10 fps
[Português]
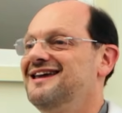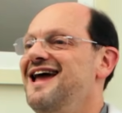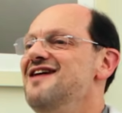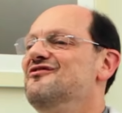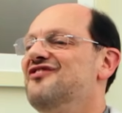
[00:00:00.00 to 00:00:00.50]

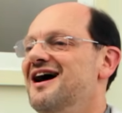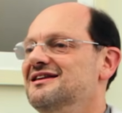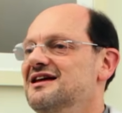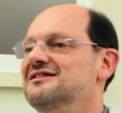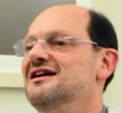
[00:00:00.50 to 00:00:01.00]
Quem
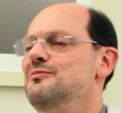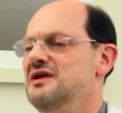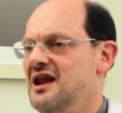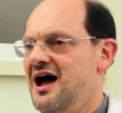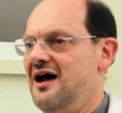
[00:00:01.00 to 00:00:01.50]
vai
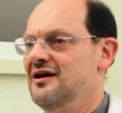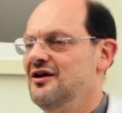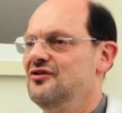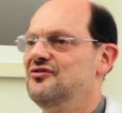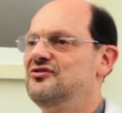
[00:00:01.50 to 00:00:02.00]
determinar
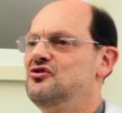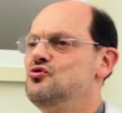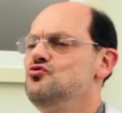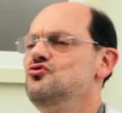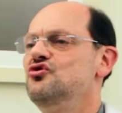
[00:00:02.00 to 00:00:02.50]

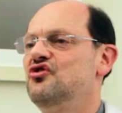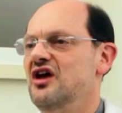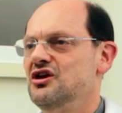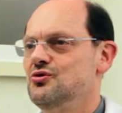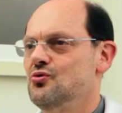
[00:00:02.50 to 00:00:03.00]
se um
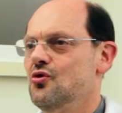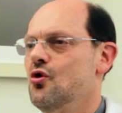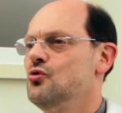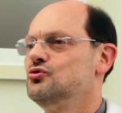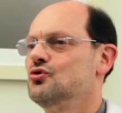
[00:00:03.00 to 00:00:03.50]
seio
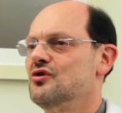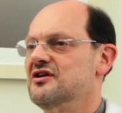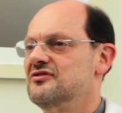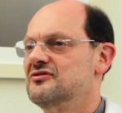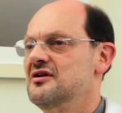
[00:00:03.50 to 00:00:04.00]
ou
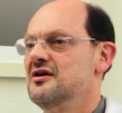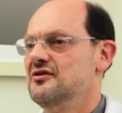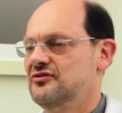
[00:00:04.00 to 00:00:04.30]
dois